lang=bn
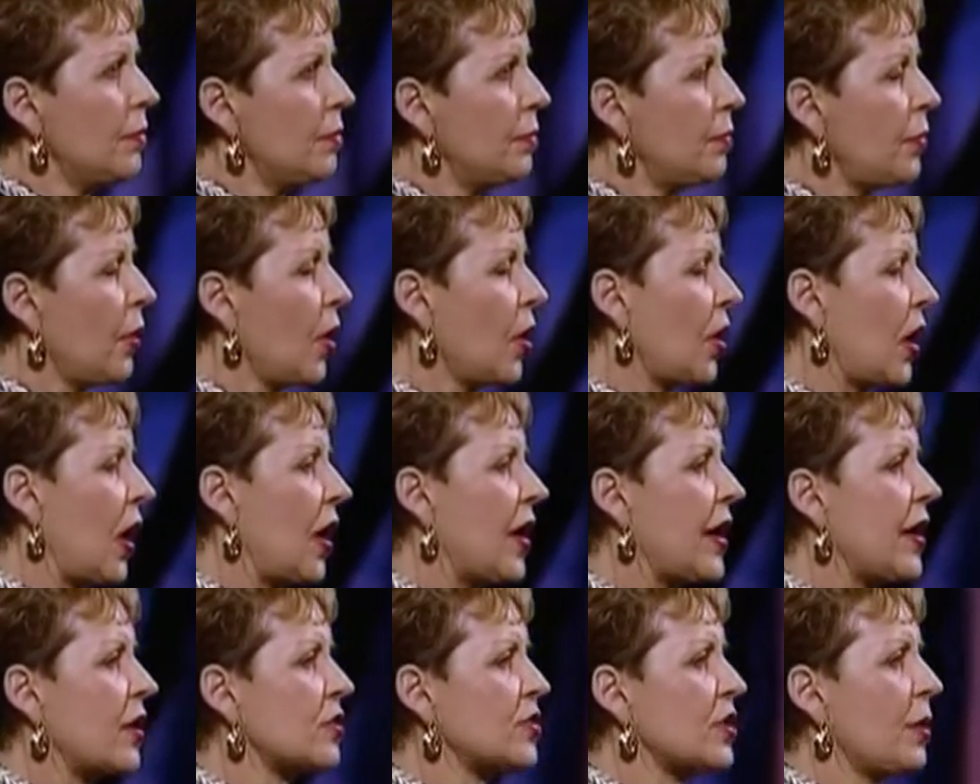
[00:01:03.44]
লেখা
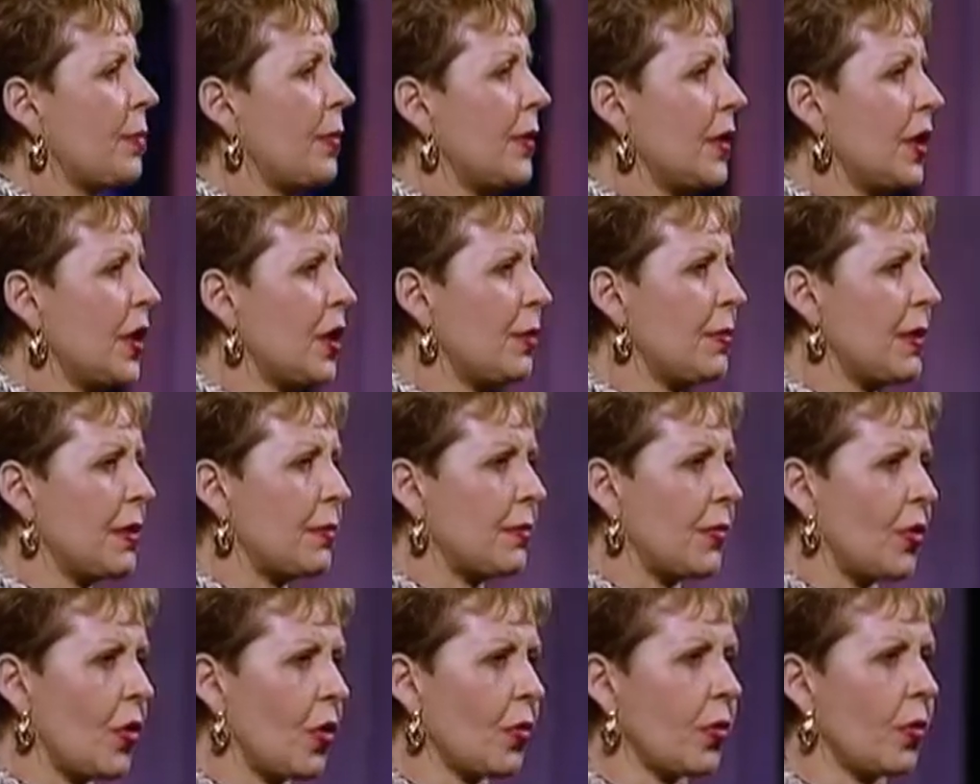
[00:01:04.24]
আছে আমাদের
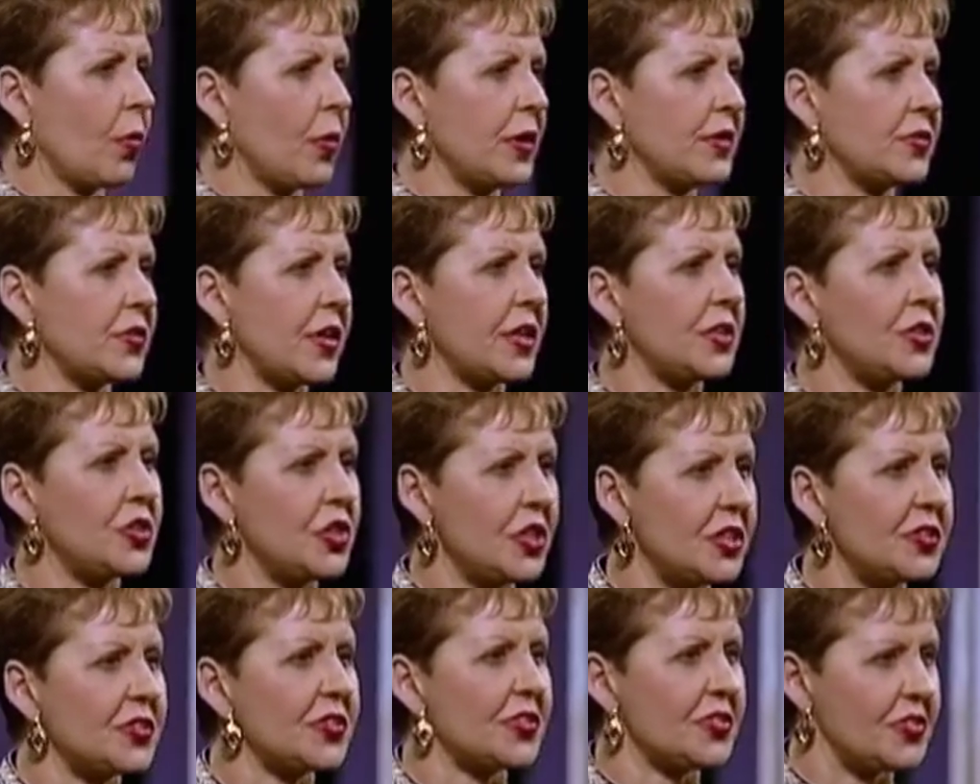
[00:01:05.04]
মনসা করতে
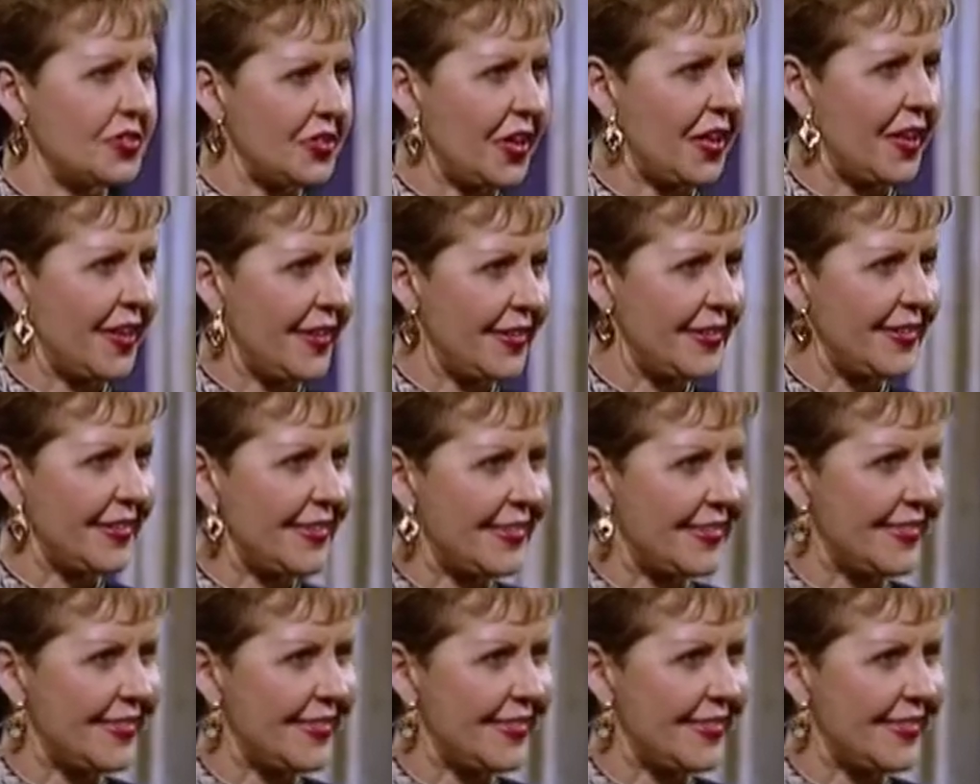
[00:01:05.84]
হবে আর যিশু